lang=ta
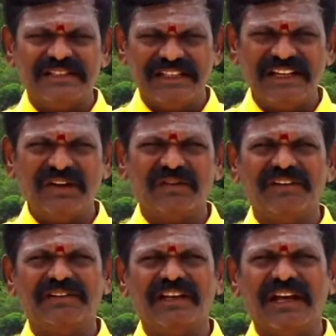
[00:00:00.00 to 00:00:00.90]
சின்ன
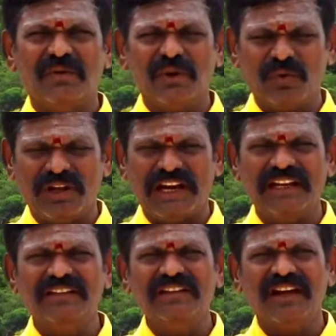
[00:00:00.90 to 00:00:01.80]
வயசில் அவங்கள ஒரு
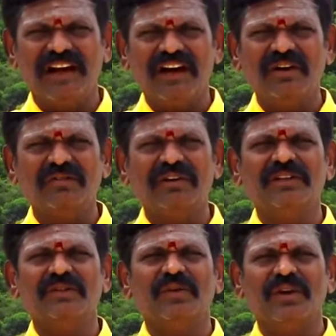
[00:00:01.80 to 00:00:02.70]
ஐந்து ஆறு
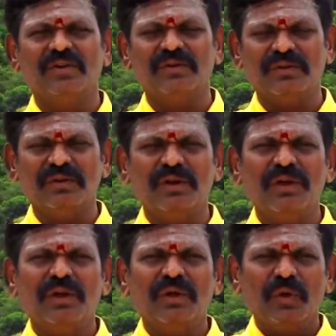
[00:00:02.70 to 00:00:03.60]
வயது வரலும்
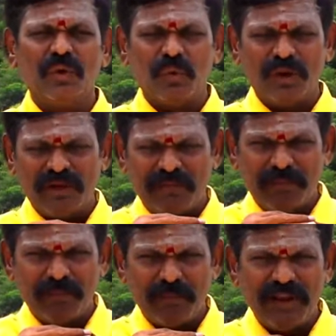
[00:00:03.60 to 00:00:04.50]
ஒரே
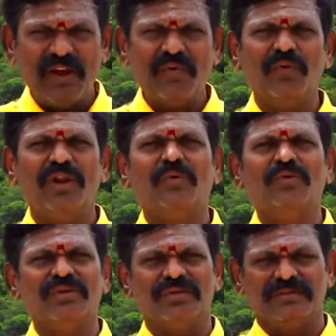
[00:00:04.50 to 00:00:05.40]
ப்ளேஃபுல்லாக
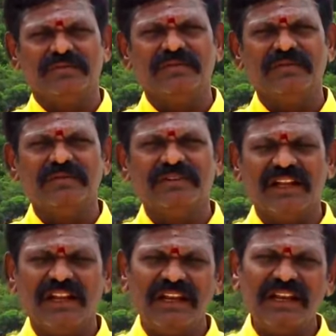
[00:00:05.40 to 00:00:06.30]
விட்டுறணும்
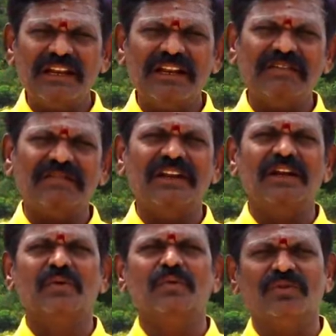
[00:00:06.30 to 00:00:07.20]
நல்ல
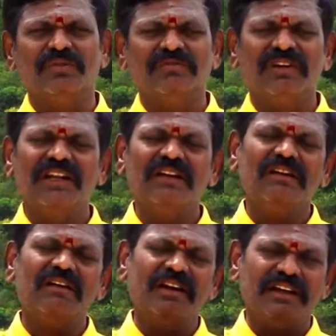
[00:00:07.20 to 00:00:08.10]
விளையாட விடணும்
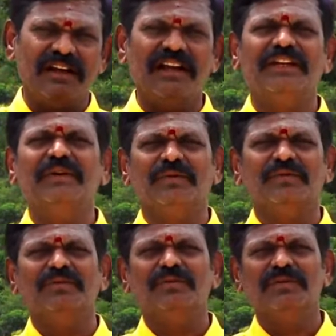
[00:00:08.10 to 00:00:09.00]
விளையாடி கலைக்கணும்
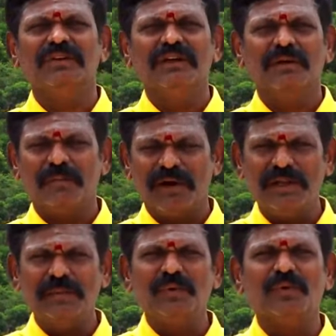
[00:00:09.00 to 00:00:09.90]

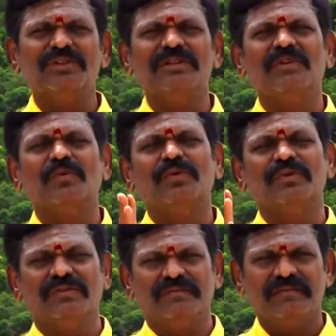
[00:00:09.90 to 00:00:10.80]
படிப்பு கொஞ்சமாக
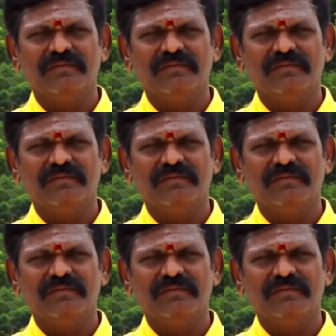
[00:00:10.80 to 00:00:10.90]
கொடுக்கணும்